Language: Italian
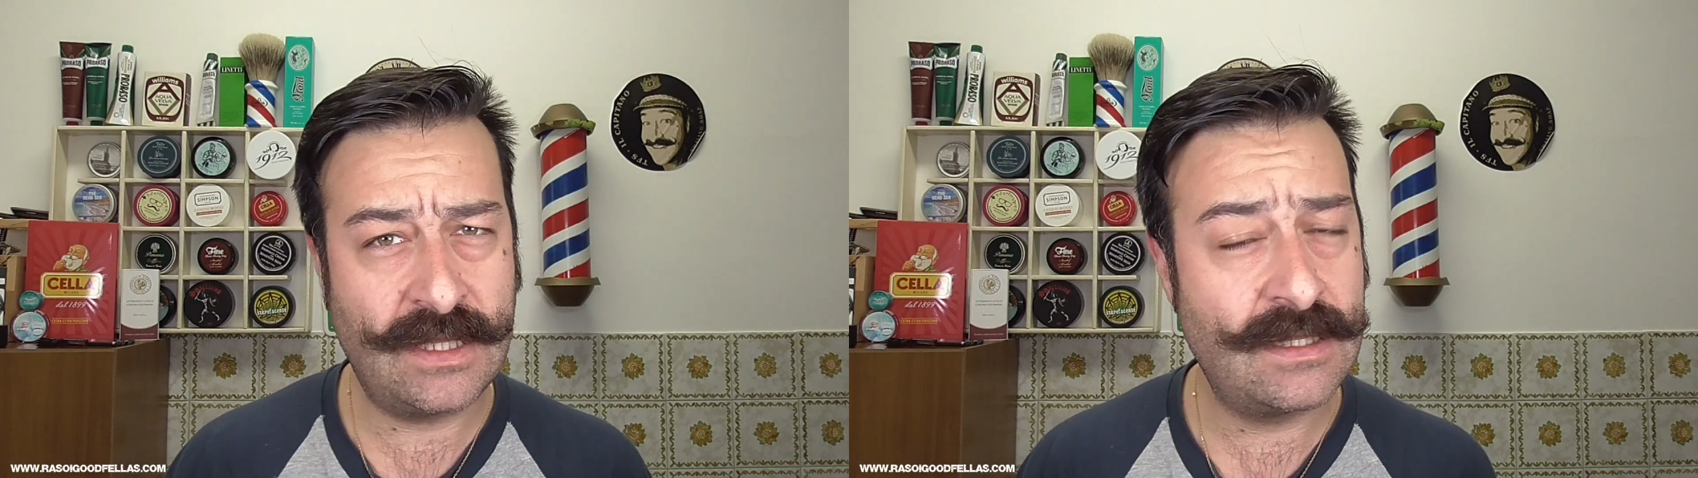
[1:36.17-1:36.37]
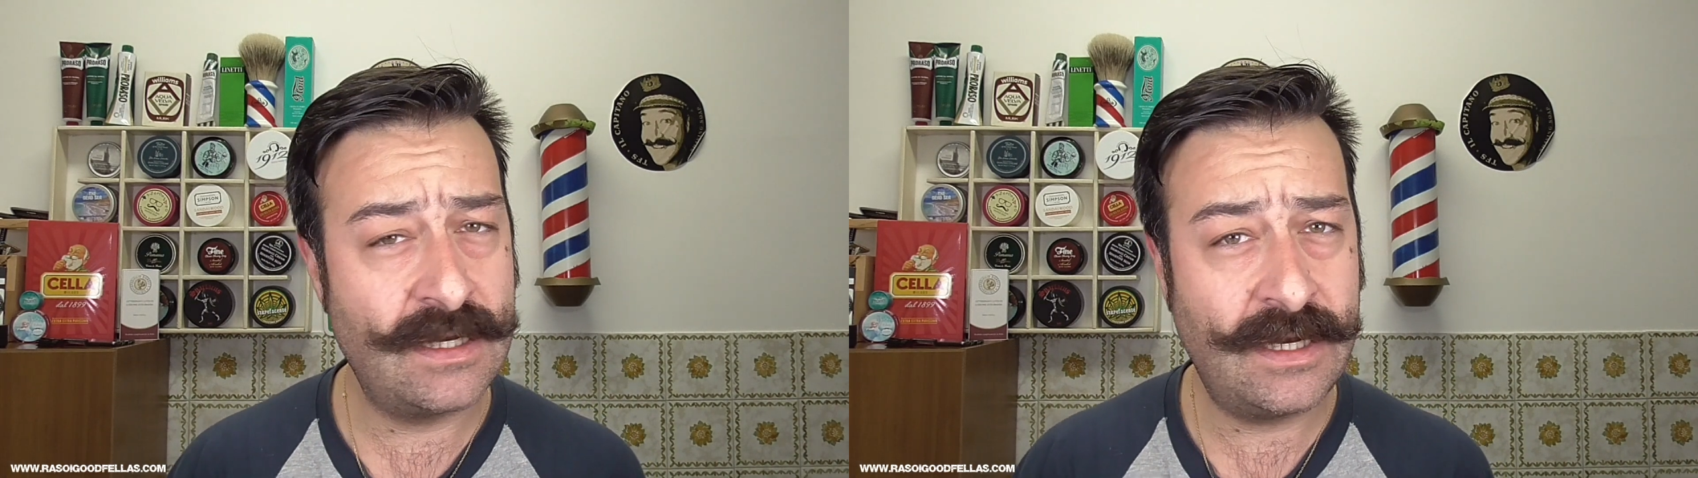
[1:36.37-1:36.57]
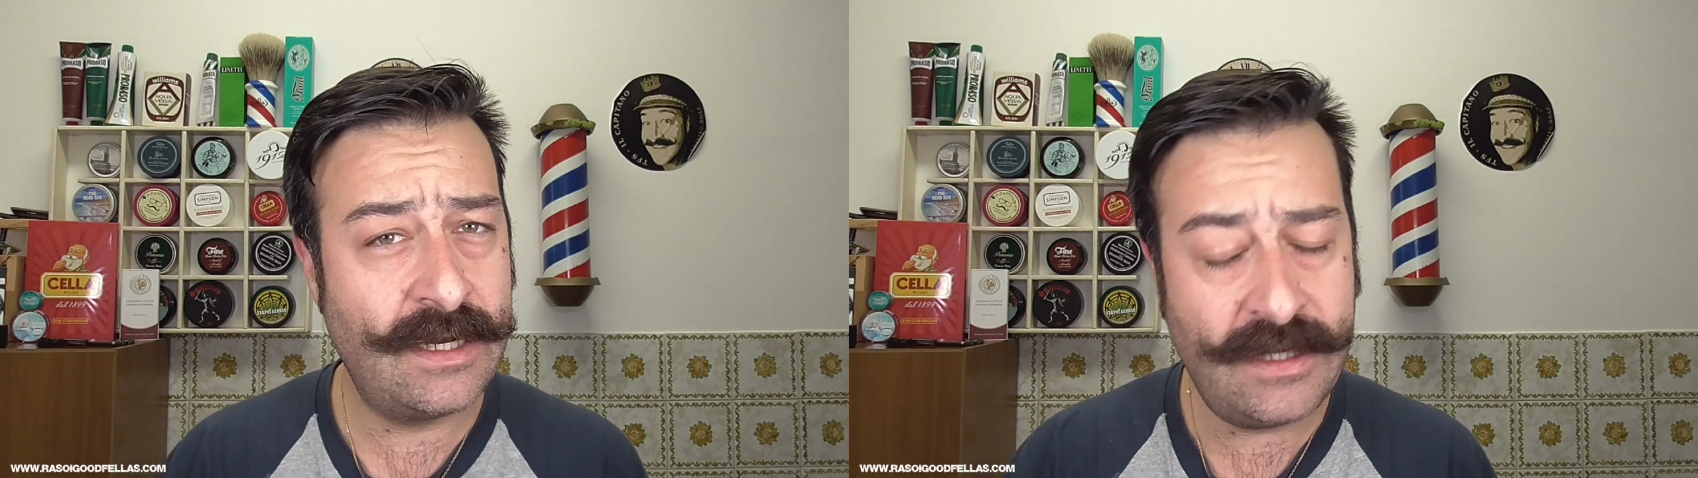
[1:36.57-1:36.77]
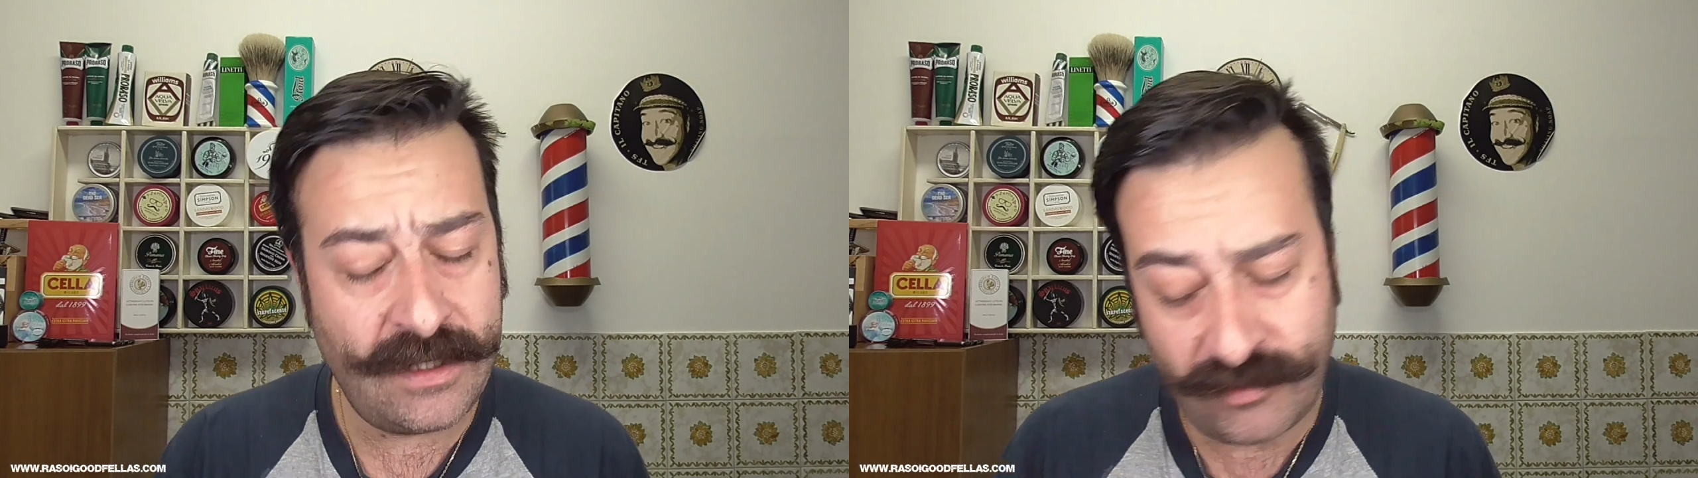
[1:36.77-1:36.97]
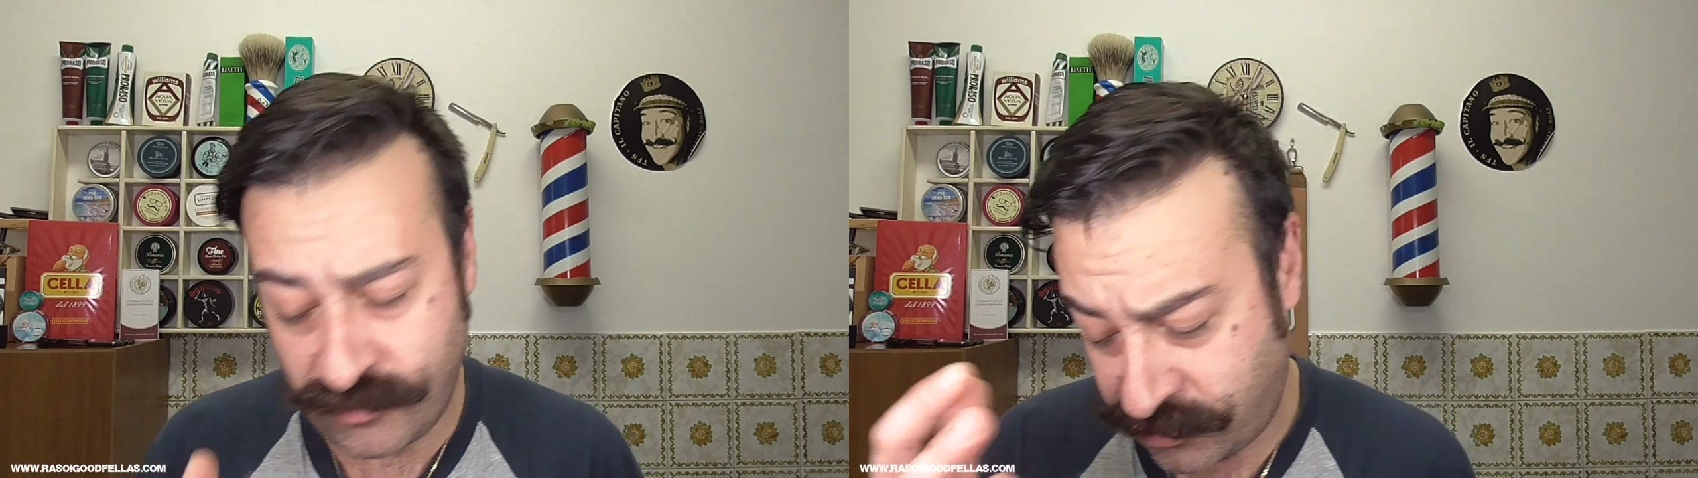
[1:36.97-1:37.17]
da tenere
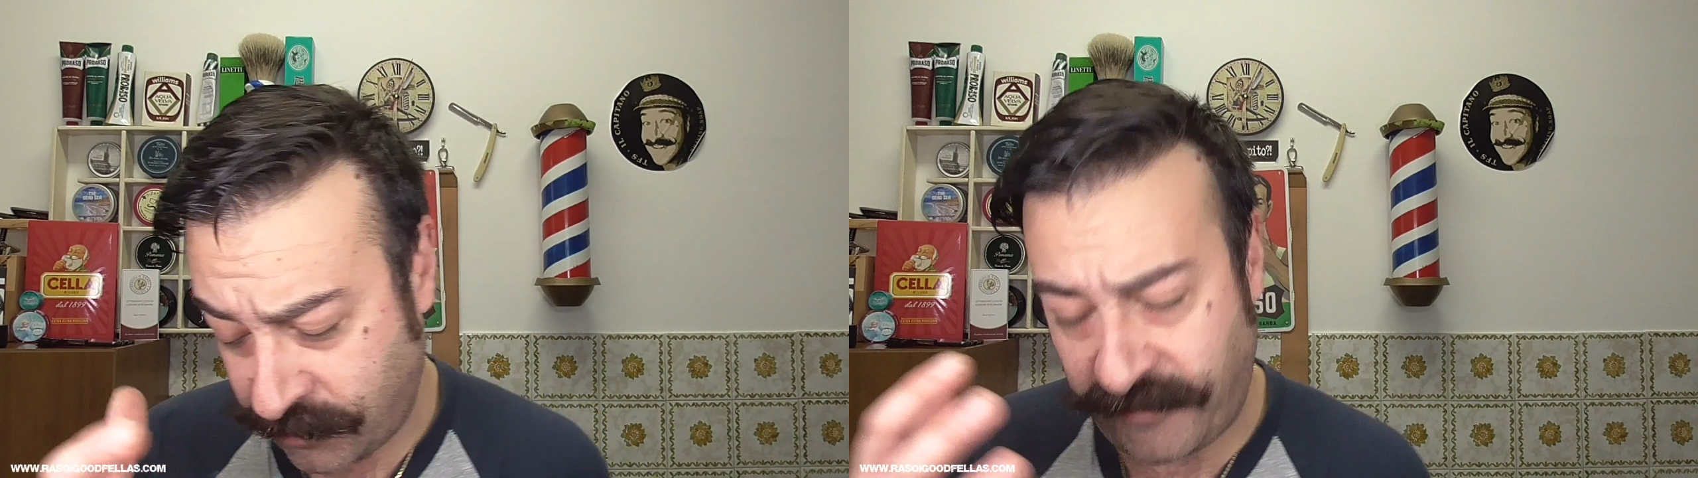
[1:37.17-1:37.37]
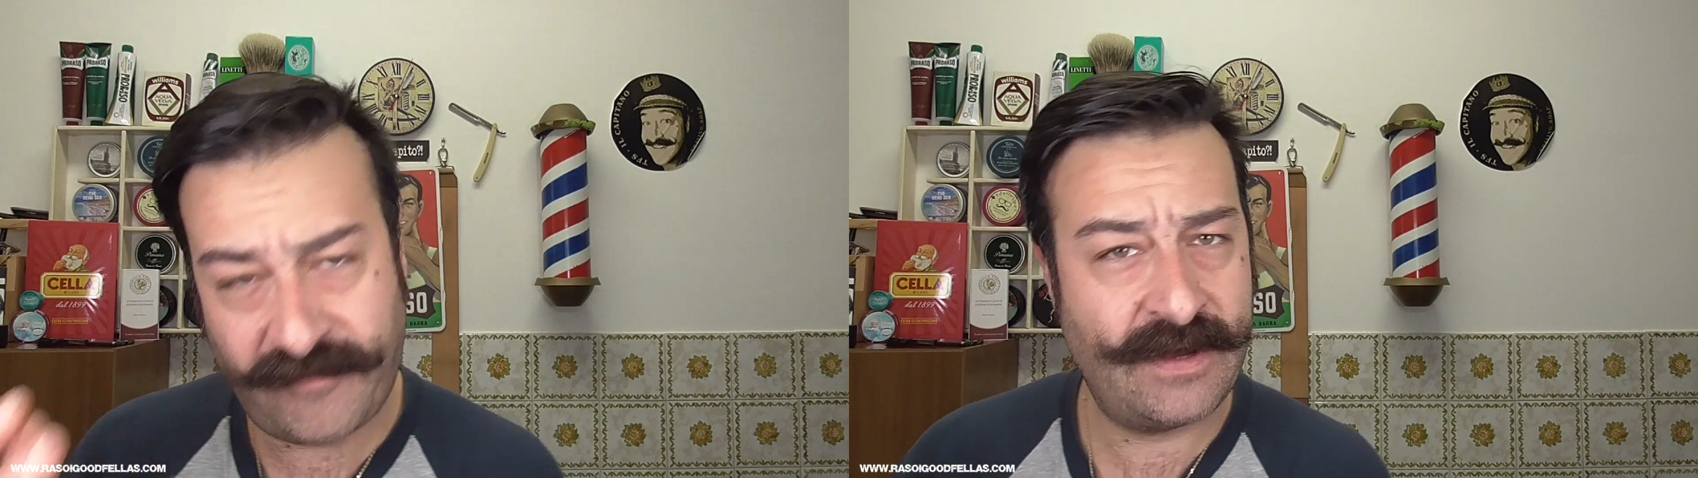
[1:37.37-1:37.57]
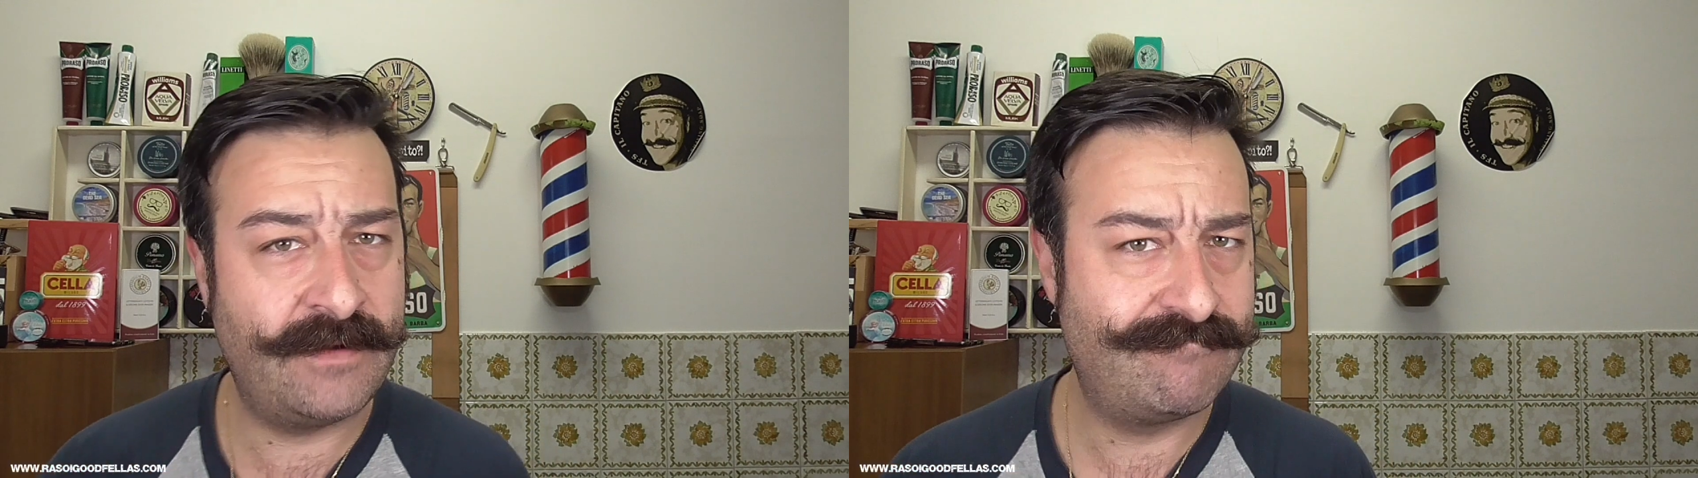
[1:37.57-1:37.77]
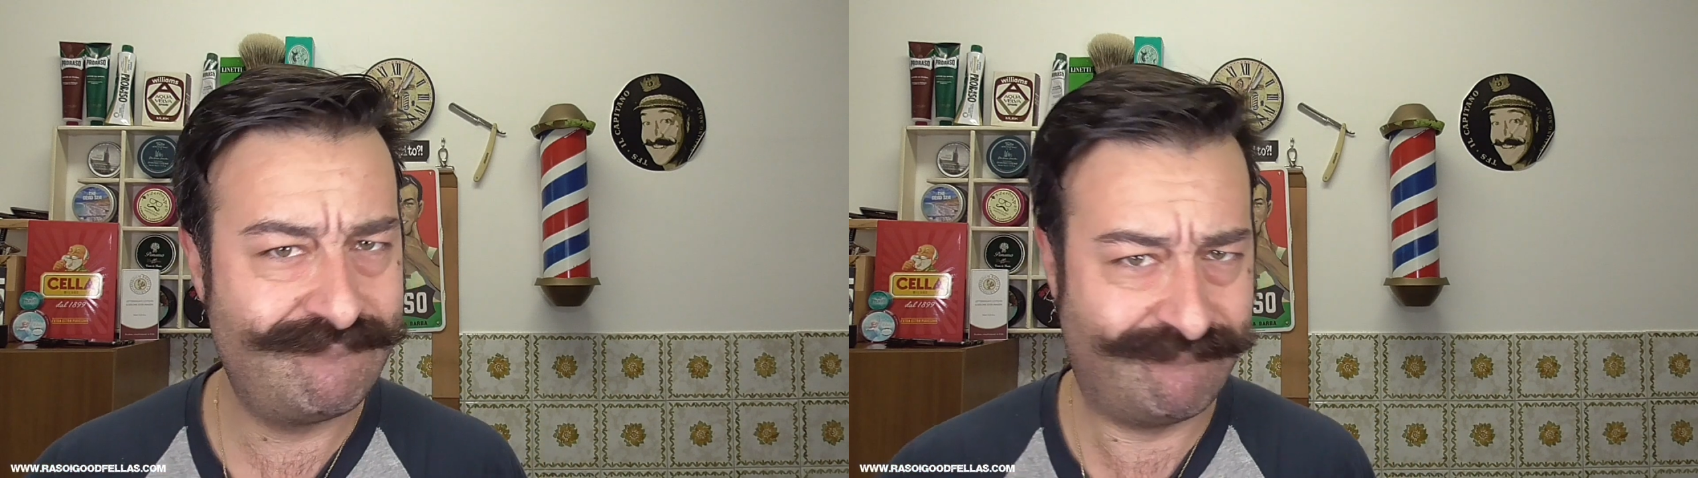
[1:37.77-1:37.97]
lì giusto per fare